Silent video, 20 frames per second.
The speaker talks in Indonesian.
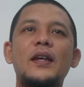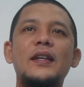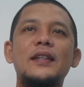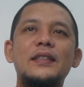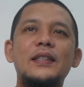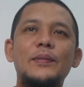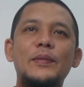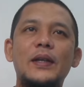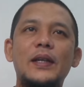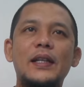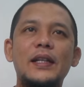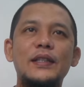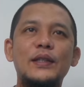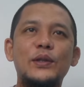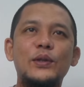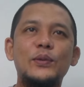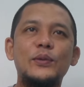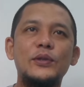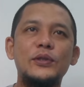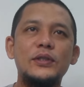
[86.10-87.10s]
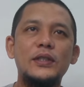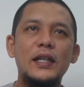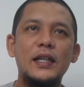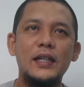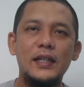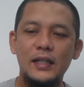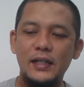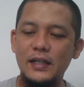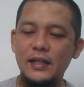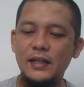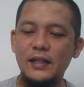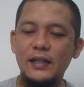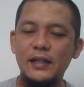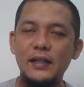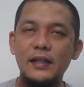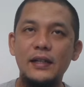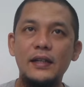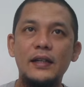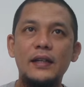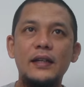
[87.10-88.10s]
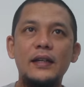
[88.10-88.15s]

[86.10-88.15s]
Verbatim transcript: saya bikin aja rumusnya dengan